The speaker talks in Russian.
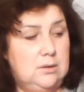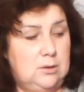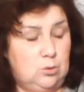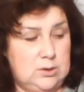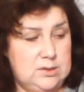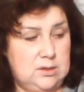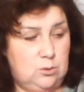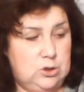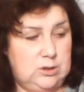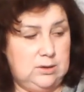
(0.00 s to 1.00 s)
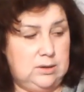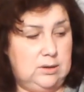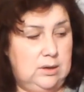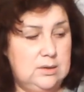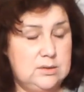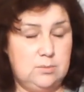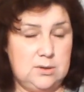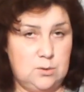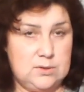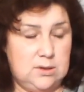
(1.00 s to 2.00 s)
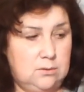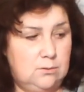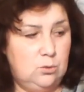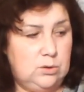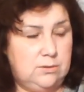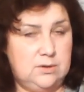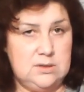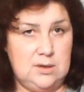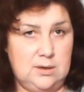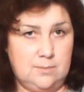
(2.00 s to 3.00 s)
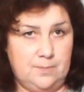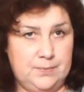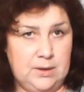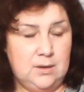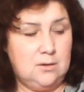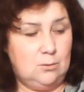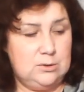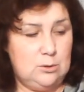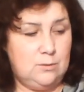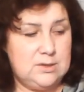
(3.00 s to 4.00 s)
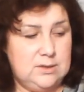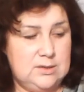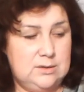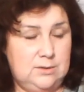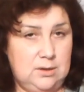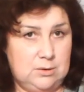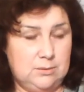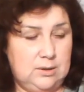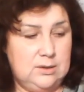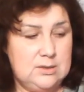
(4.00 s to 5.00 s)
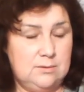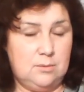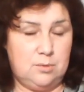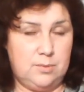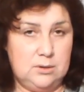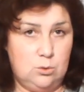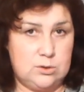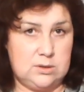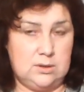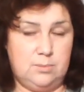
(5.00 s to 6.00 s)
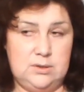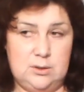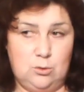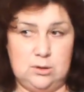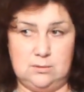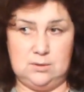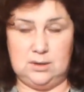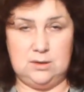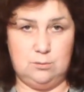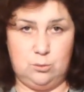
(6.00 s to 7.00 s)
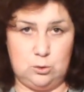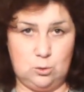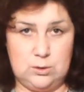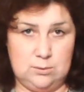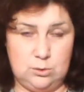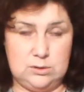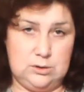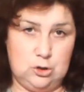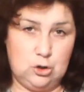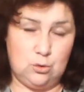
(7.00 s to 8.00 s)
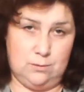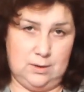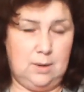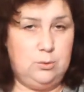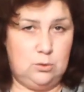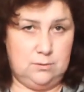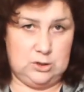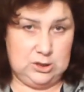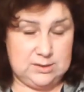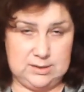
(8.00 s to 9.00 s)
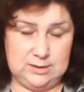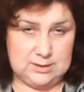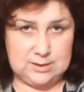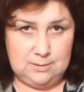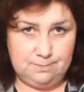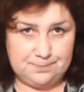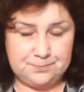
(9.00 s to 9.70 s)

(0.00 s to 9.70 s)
эту рассаду, черенки. И я собираюсь вставить внутрь фитили. Вот если у вас есть время, и если вам попадутся по дороге, когда вы будете куда-нибудь идти, дешевые капроновые женские носки,